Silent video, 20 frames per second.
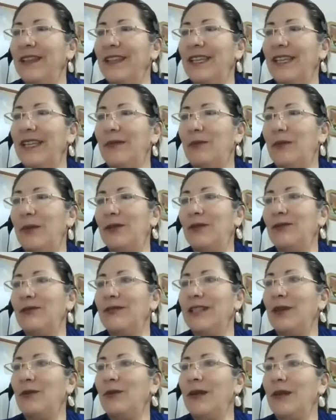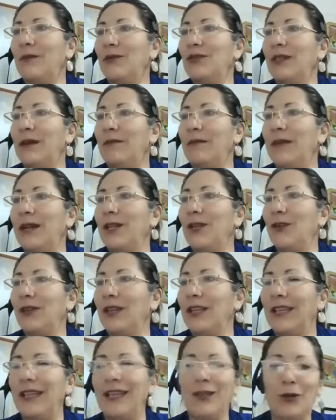Y bueno, saludamos a Mario
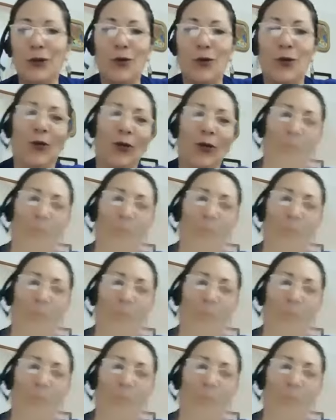que ya llegó.